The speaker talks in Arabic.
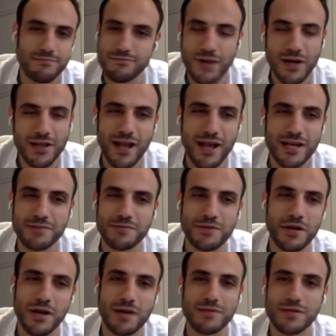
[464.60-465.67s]
بهذا الحكي
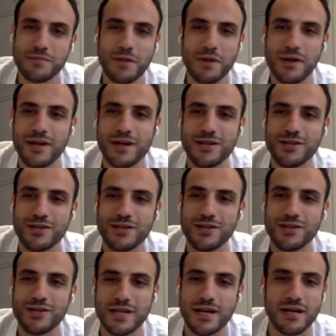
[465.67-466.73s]
بصراحه بالنسبه لنا نحن
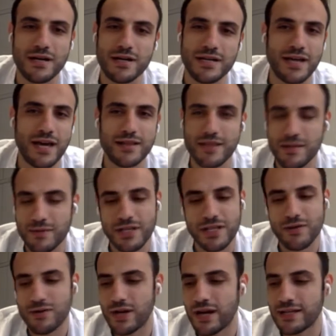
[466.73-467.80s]
تجاوزناها هي حتى
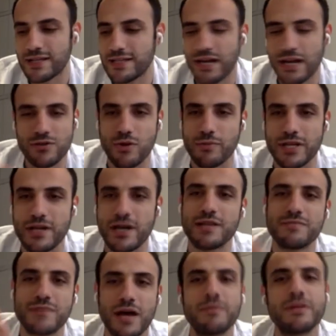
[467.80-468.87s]
المريض لو كان كثير عنده
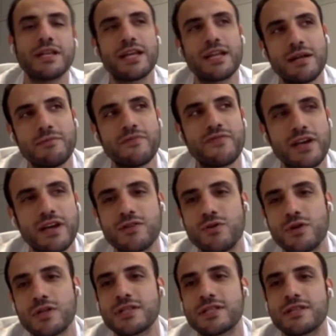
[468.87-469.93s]
عمليات نعمل يعني نفك يعني
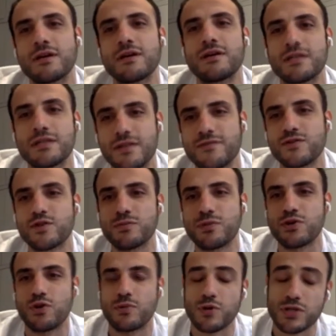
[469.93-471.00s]
هدول الالتصاقات نفسهم
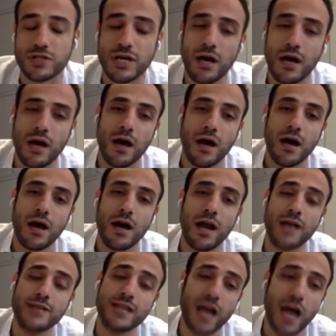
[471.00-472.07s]
بالروبوت
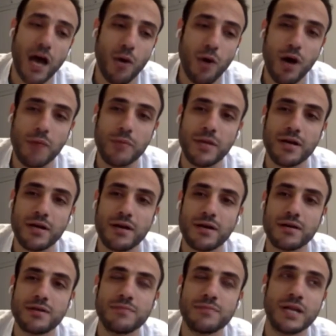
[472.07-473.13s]
هلا عند الحوامل
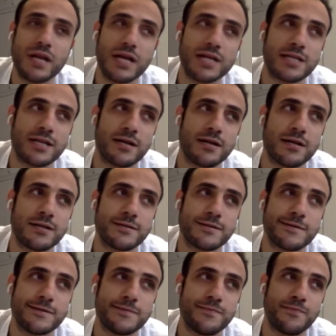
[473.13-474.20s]

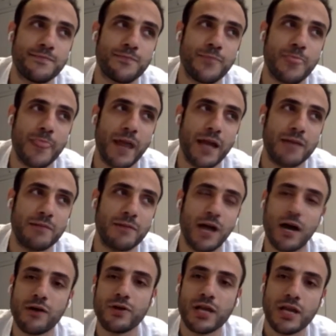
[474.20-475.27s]
بالاساس نحن
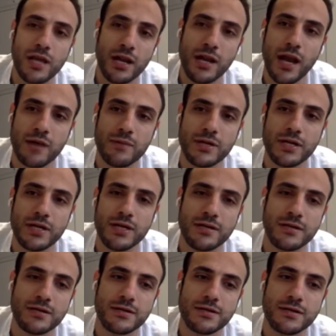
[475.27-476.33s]
بنحاول كل
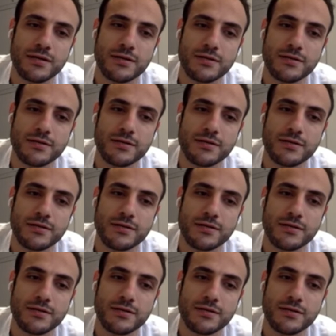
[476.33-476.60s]
عمليه